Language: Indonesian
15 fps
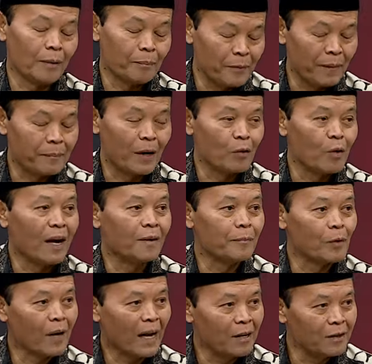lebih penghulu yang
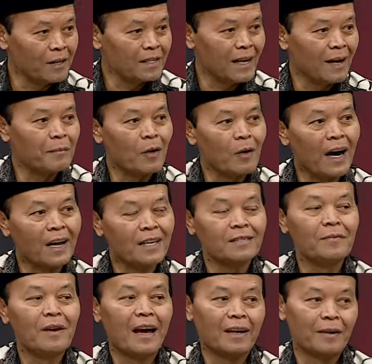diperlukan di Indonesia baru ada
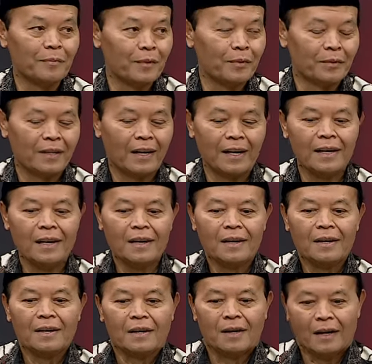ribu. Jadi ya.
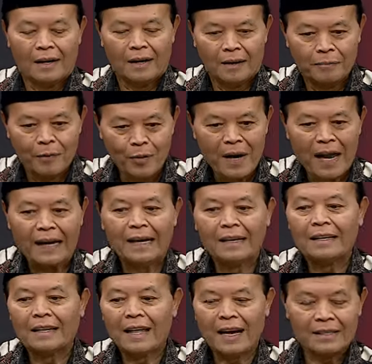eh, belum lagi
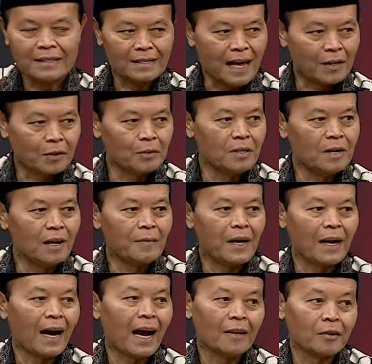tentang status
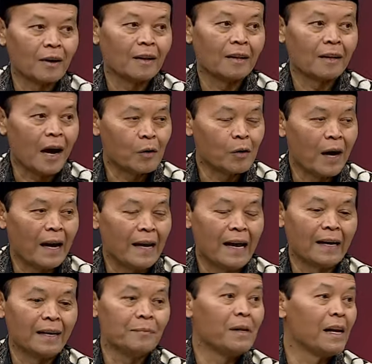daripada kantor KUA
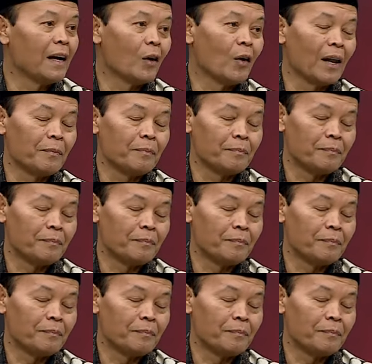yang dimiliki oleh